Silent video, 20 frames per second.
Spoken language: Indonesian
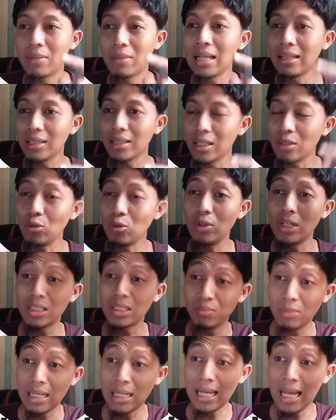Berarti udah
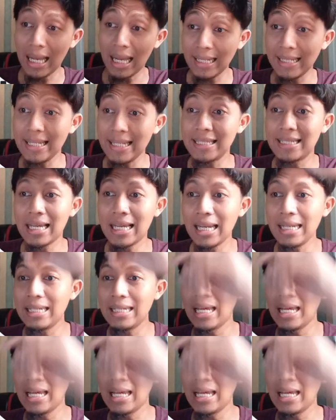9 hari dia jalan